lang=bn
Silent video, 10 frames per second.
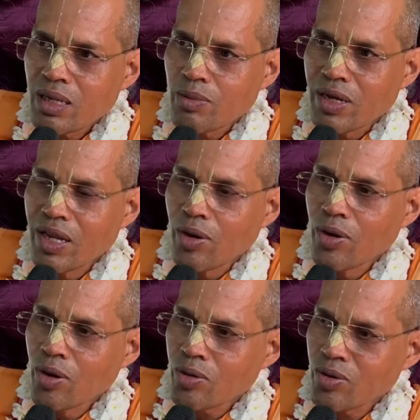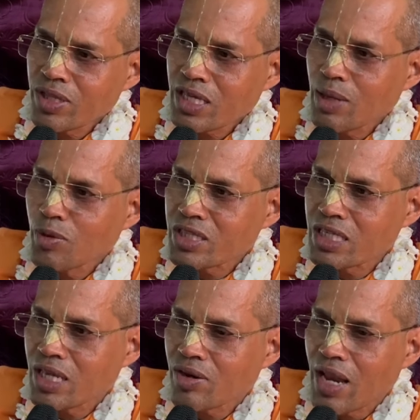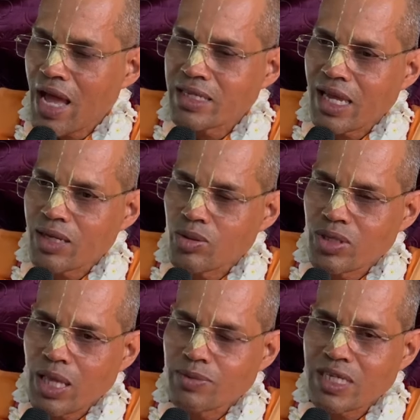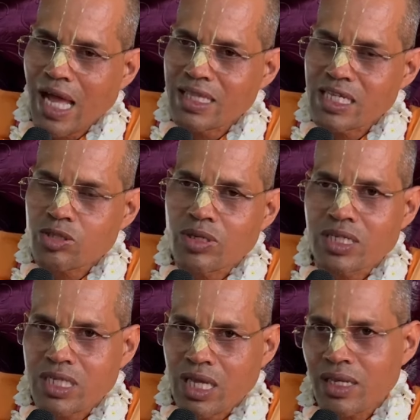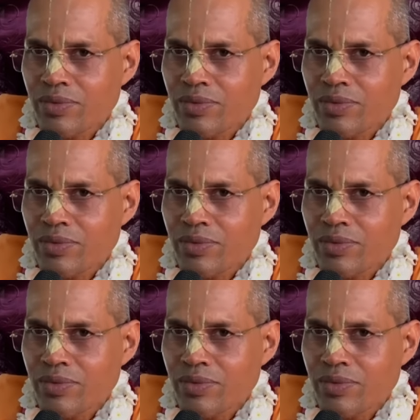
মানে অন্য কোনো দিকে মতি যেন না যায় গুরুদেব যে আদেশ করেছেন